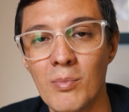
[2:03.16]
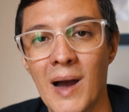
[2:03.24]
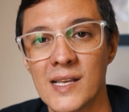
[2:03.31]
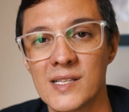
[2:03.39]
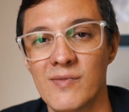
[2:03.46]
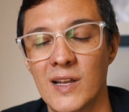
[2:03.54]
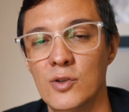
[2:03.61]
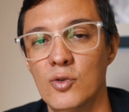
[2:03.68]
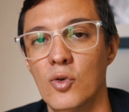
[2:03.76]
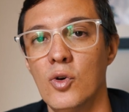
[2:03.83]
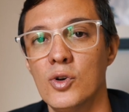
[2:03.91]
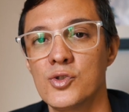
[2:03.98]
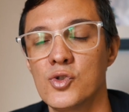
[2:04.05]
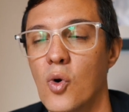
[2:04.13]
mais
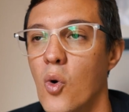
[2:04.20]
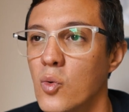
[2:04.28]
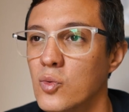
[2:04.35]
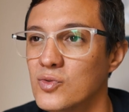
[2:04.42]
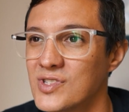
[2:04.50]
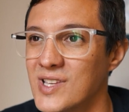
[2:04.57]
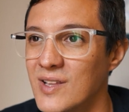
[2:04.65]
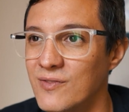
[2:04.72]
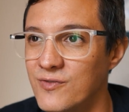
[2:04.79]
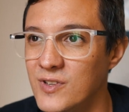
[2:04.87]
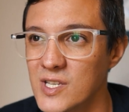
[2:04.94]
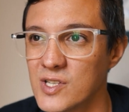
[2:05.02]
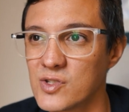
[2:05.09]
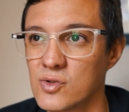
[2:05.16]
valioso ou um
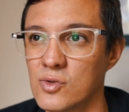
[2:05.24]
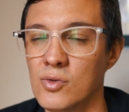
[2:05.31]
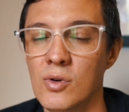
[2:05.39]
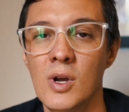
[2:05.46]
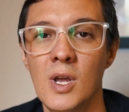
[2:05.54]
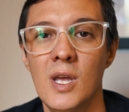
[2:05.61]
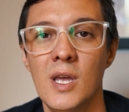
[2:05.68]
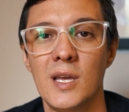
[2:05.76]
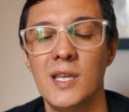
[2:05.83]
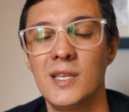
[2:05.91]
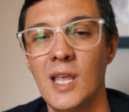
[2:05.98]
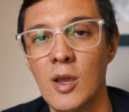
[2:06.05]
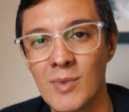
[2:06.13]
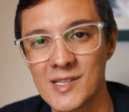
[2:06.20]
serviço que
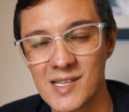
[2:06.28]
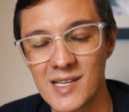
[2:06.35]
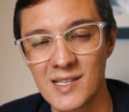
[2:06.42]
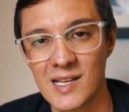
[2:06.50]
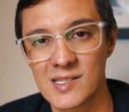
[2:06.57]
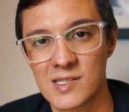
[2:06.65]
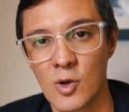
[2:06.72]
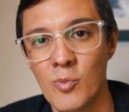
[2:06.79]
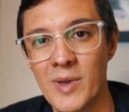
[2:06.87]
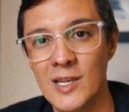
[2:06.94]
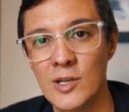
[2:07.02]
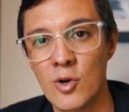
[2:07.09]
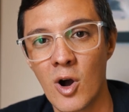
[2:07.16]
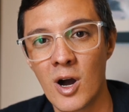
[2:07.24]
tenha uma aceitação
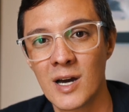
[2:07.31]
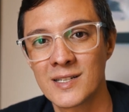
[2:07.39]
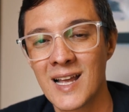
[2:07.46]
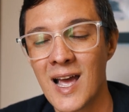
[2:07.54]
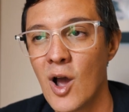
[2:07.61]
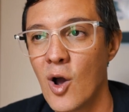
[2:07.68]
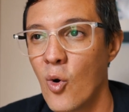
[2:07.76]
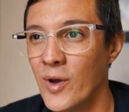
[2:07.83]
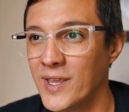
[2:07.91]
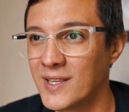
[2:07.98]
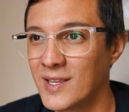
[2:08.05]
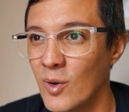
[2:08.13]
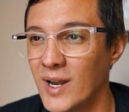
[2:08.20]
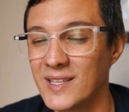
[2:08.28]
melhor, ou
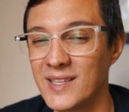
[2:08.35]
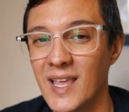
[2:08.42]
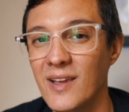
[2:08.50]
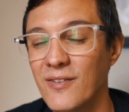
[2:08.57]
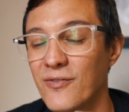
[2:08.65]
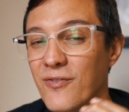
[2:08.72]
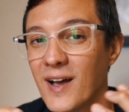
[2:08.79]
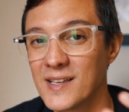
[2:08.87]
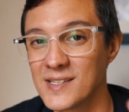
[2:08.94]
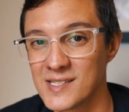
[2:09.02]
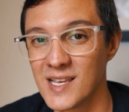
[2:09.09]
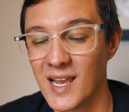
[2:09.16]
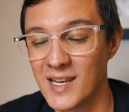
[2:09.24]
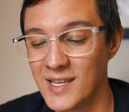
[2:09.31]
então ele tem que
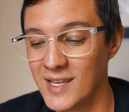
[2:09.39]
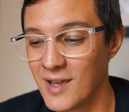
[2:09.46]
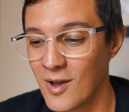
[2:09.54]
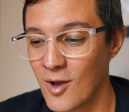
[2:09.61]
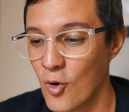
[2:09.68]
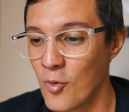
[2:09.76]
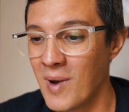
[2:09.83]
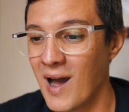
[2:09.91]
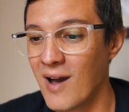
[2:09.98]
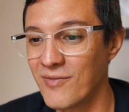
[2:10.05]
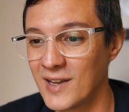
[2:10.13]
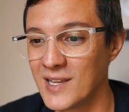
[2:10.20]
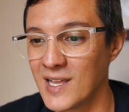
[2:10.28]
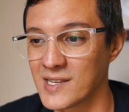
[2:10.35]
fazer ali uma
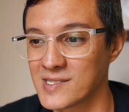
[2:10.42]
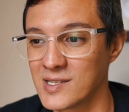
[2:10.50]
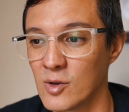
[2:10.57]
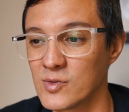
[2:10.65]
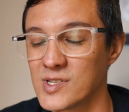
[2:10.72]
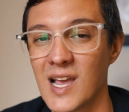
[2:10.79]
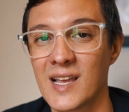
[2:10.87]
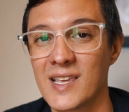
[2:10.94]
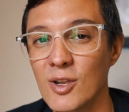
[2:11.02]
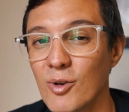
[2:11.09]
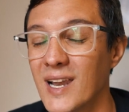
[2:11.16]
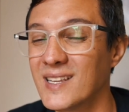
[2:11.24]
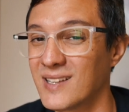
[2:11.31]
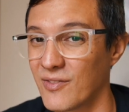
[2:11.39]
avaliação se aquilo
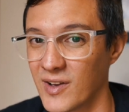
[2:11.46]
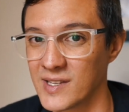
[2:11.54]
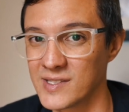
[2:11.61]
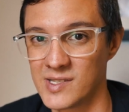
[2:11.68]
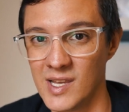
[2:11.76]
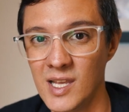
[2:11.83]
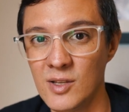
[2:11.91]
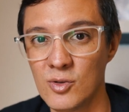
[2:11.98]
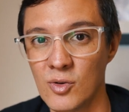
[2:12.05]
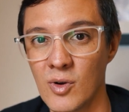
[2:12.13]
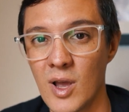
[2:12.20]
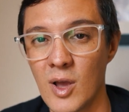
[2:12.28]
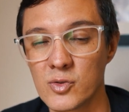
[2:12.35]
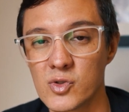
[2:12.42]
que ele está
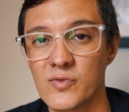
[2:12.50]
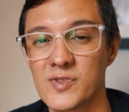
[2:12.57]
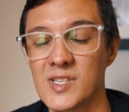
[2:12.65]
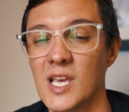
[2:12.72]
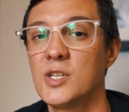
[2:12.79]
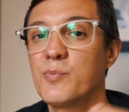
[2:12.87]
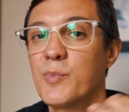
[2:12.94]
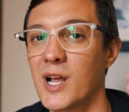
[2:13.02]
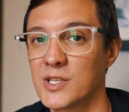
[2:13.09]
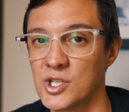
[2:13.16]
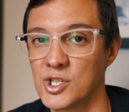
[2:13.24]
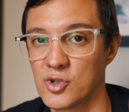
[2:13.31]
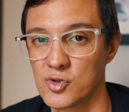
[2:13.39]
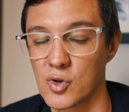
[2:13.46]
fazendo é o suficiente para
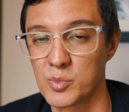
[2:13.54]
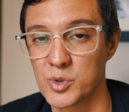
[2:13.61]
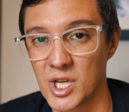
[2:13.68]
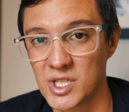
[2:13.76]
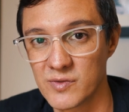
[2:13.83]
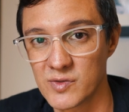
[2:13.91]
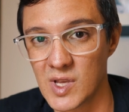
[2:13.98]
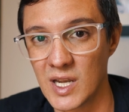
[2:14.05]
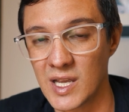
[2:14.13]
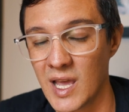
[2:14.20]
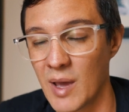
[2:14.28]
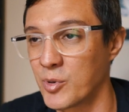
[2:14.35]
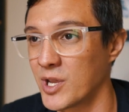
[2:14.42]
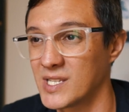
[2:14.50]
atingir os objetivos que ele
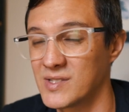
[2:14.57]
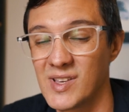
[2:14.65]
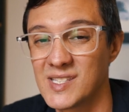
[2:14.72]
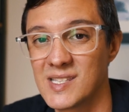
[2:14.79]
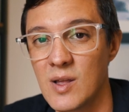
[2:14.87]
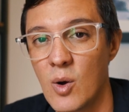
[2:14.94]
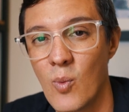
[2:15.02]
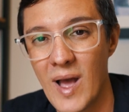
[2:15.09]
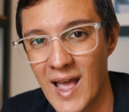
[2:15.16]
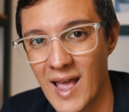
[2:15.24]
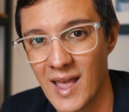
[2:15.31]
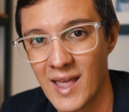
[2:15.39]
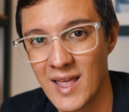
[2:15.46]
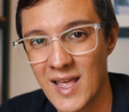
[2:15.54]
quer, porque às vezes não é.